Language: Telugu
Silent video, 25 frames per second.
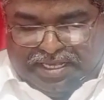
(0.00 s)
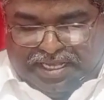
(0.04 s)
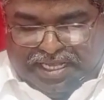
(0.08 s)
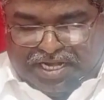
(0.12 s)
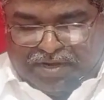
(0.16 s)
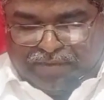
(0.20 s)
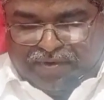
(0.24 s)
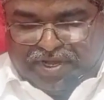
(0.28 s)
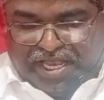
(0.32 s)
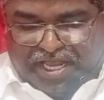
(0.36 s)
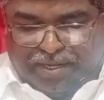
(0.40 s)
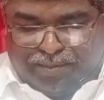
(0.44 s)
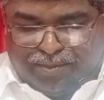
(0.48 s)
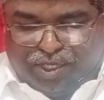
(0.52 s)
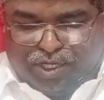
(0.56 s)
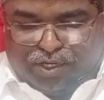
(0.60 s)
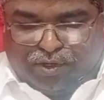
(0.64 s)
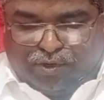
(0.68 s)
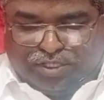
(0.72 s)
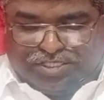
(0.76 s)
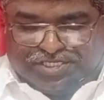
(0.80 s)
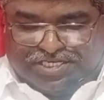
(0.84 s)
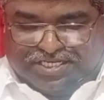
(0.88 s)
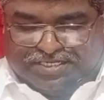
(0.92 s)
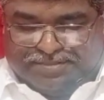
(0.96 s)
ఇరవై ఎనిమిదో
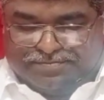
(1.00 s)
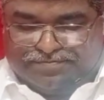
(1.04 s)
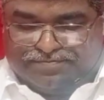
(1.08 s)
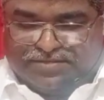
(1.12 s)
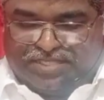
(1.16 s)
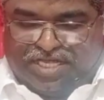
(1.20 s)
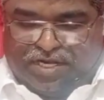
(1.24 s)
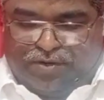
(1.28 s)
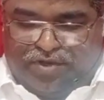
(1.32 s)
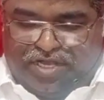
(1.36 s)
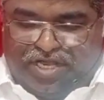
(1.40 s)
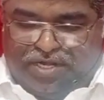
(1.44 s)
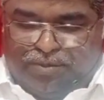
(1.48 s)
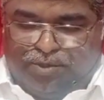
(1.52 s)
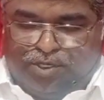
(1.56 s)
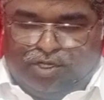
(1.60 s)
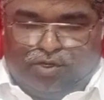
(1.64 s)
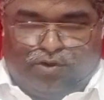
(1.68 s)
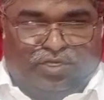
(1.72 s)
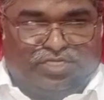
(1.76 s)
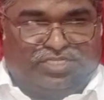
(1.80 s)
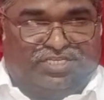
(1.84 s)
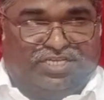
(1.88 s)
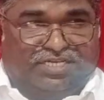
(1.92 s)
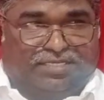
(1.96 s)
వచనం ఇరవై ఎనిమిదో
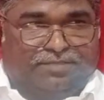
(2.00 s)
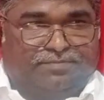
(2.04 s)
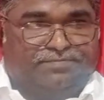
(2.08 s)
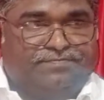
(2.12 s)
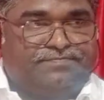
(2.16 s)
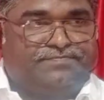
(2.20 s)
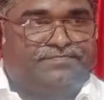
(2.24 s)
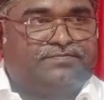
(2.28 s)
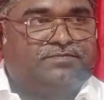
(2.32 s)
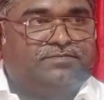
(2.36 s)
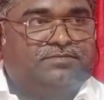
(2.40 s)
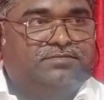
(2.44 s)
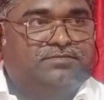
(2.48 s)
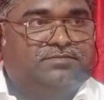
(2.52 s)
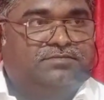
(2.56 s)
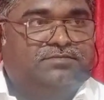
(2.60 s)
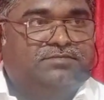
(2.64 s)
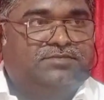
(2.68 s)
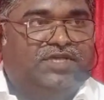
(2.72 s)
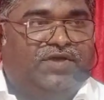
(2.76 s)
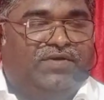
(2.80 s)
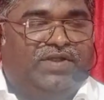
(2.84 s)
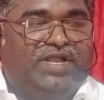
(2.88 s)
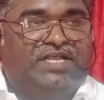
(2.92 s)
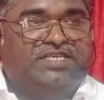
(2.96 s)
వచనం
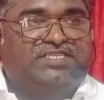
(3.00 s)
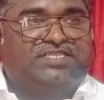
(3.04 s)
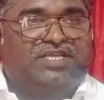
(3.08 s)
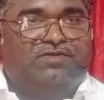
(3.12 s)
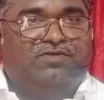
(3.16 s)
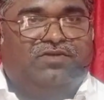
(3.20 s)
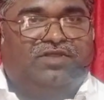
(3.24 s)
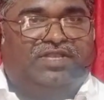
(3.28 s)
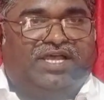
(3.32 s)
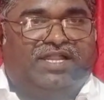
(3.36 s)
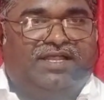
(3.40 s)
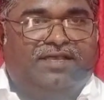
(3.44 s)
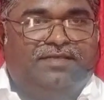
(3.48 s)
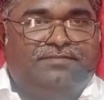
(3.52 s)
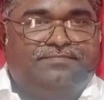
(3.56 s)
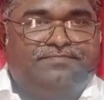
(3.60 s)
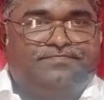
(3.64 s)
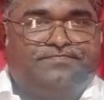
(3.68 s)
ఎవరైనా చదువుతారా